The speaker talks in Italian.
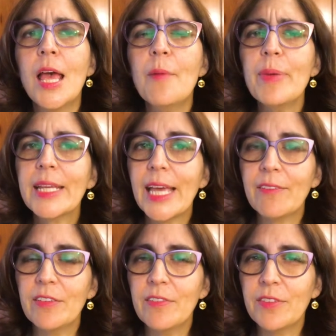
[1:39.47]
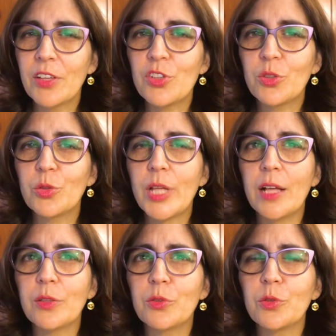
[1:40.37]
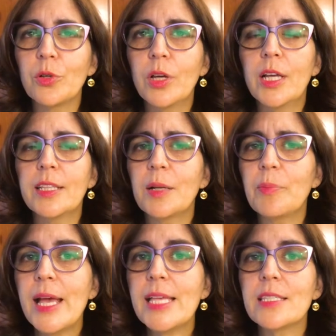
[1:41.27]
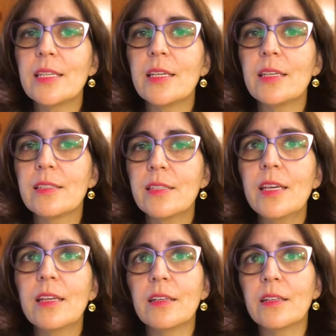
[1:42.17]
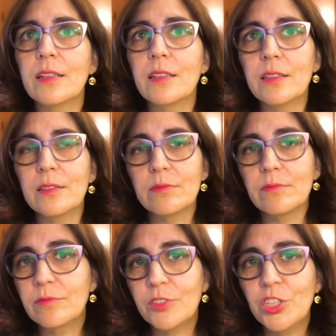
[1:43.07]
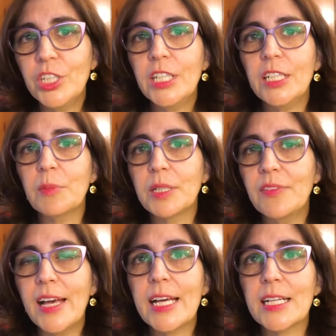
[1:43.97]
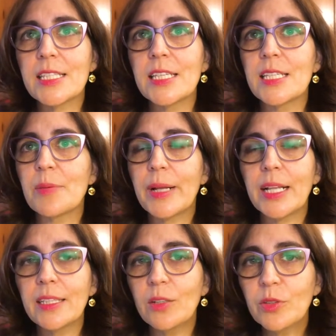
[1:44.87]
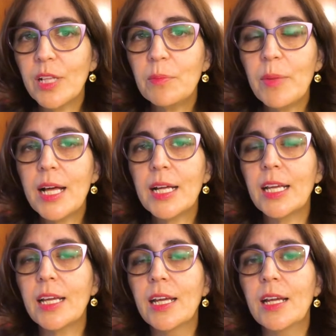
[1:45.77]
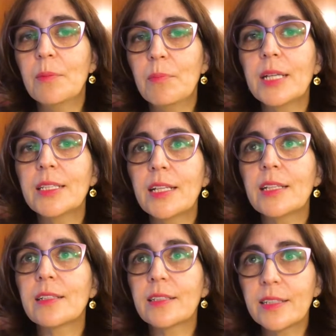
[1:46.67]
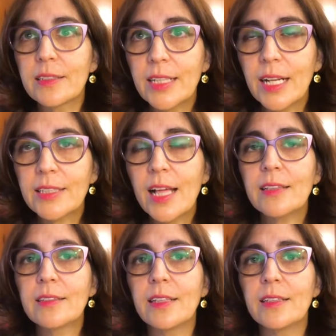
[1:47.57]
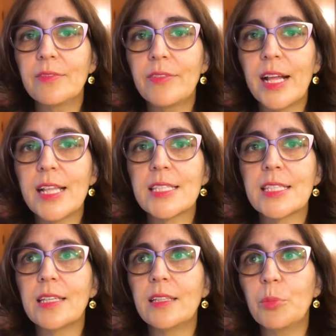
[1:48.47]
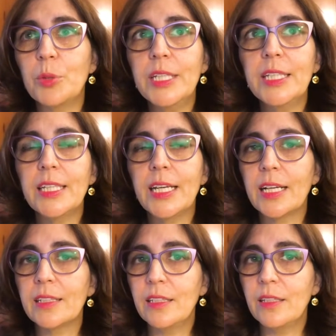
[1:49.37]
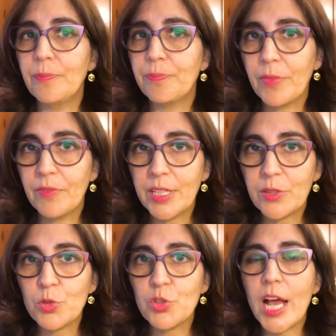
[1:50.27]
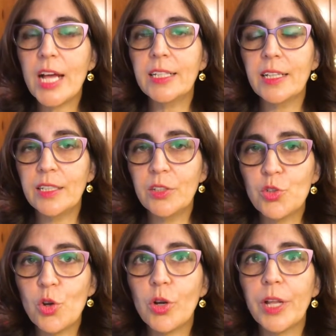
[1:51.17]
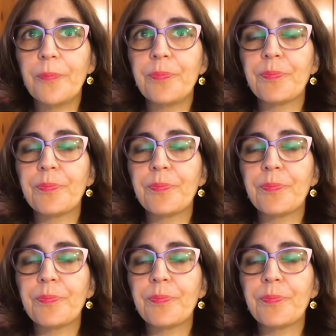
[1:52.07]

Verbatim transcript: Perché aveva viaggiato tanto? Tra paesi sì eh, vicini ma diversi, separati non dal mare ma da tante differenze di politica, di vita sociale, di religione.